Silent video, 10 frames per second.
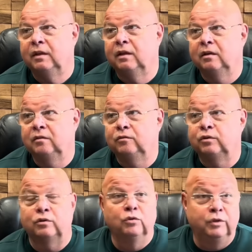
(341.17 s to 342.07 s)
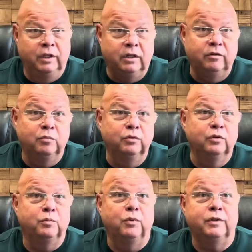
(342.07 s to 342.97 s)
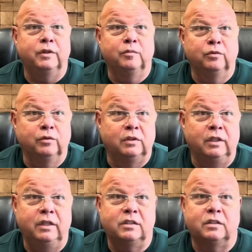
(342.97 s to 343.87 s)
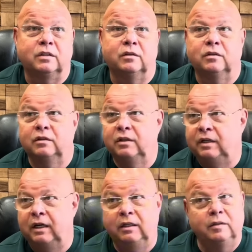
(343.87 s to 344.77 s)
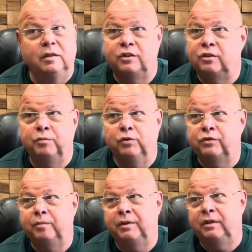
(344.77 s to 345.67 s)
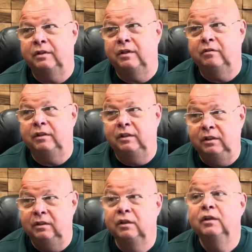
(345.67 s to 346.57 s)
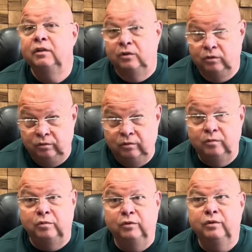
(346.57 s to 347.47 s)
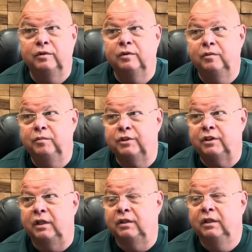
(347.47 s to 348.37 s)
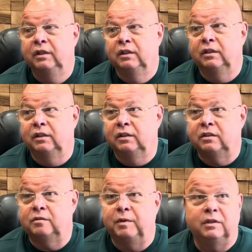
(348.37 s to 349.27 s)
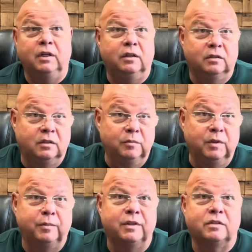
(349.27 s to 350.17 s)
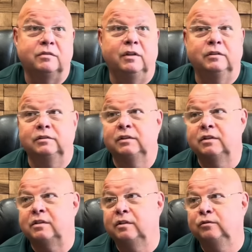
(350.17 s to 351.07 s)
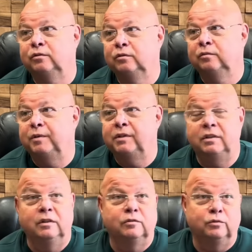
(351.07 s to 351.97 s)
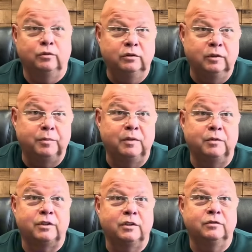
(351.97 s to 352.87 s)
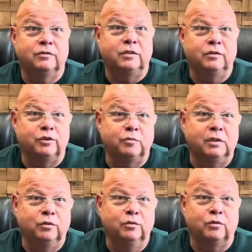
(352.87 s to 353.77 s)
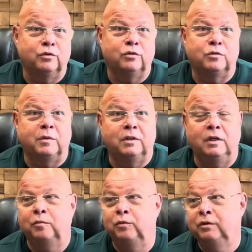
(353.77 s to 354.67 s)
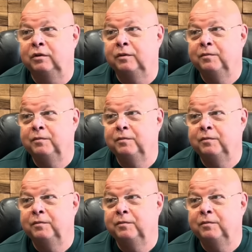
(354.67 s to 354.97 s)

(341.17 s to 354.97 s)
А вот. Но нервы будут портить, будут лезть. Реально на чемпионство претендовать нет, но будут э, мешать. А, Спартак, ты мне прислал э, ссылку, президент Лукойла пообещал в следующем году то, что Спартак будет